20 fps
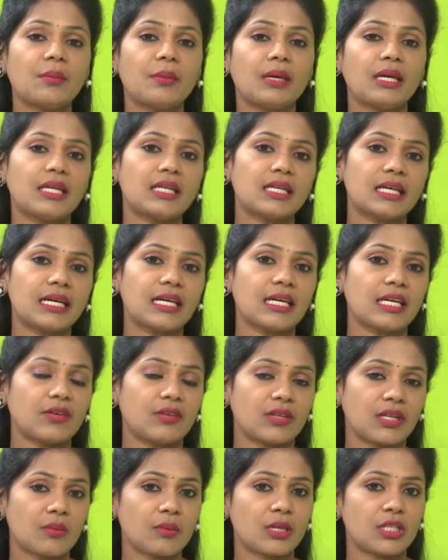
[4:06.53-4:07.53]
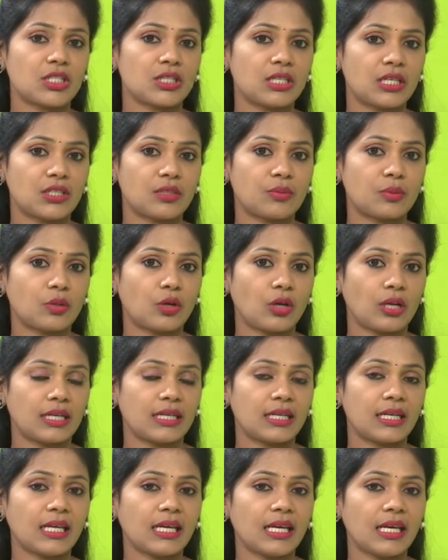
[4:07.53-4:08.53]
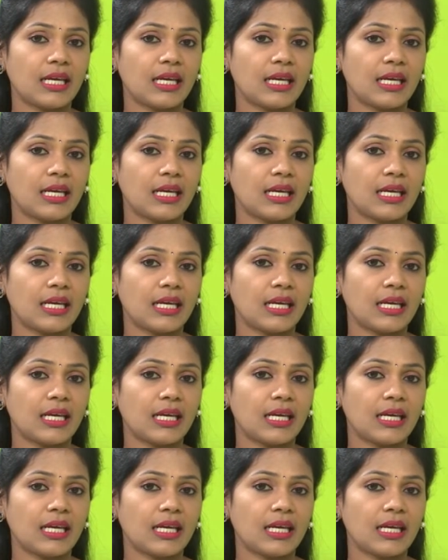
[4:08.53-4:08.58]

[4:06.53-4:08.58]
మెయిన్గా ఇంకెవరికి మంచిది అని చెప్పుకోవాలంటే